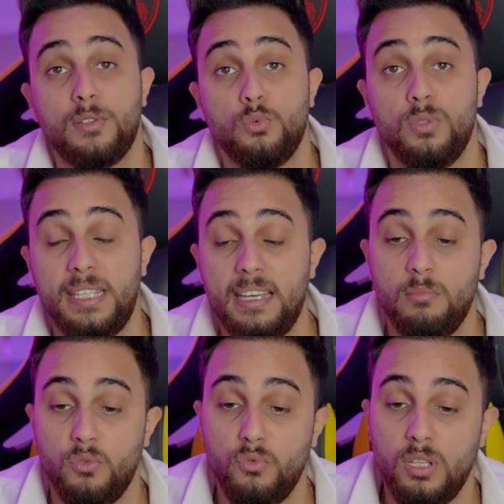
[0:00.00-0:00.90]
سوريه
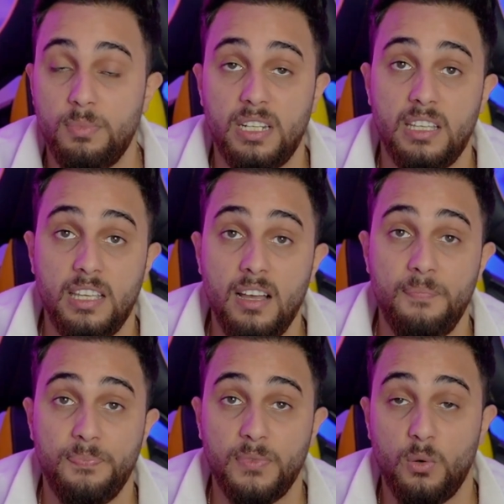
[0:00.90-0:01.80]
موجوده بتركيا
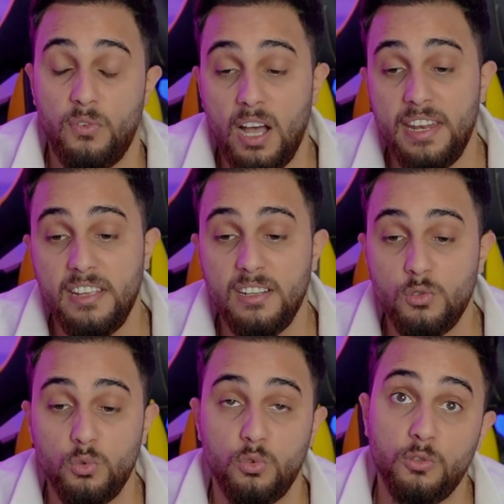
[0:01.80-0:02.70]
فهن
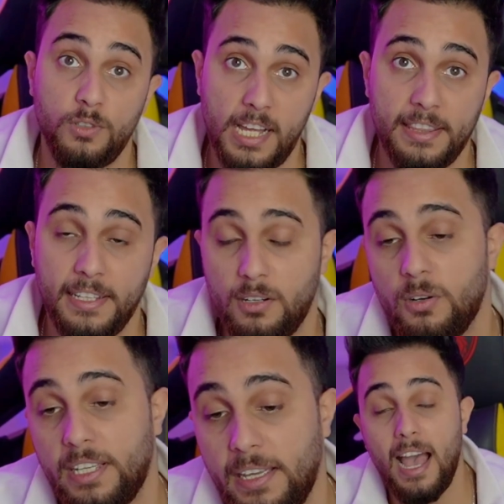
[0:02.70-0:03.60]
اجوا ضيوف لعندها
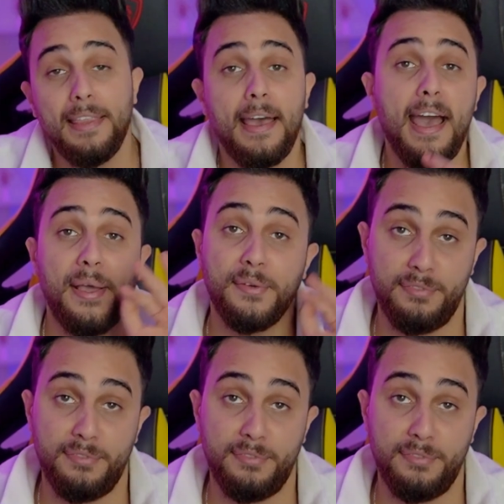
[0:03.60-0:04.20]
اوكي هذا اخر